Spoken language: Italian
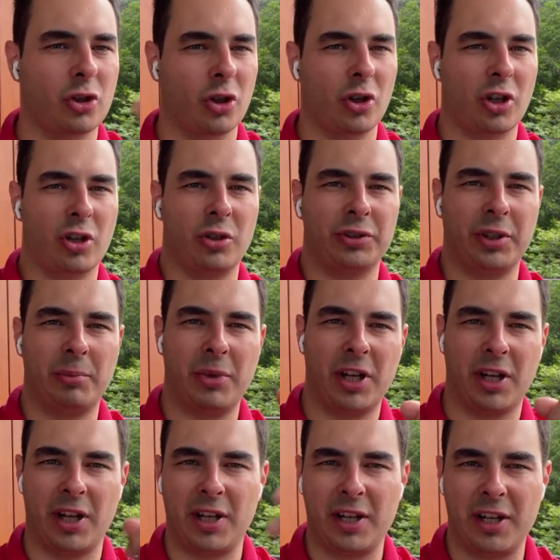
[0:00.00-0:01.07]
ce lo racconta
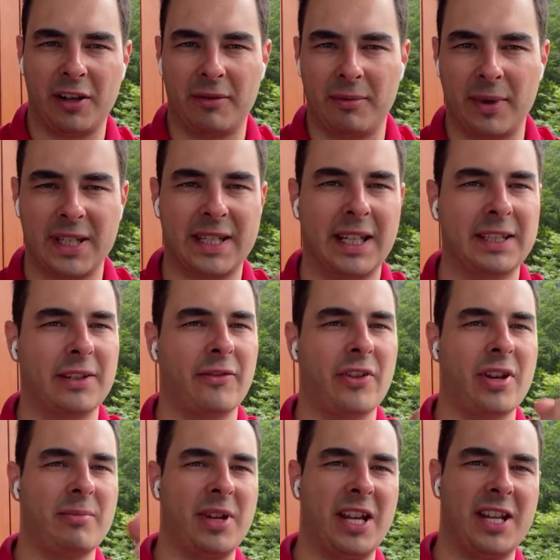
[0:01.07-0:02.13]
bene Nino Bazzata
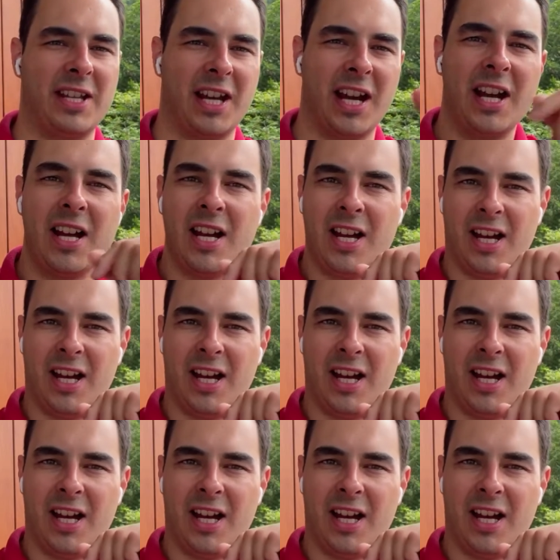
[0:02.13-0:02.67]
Vemegna,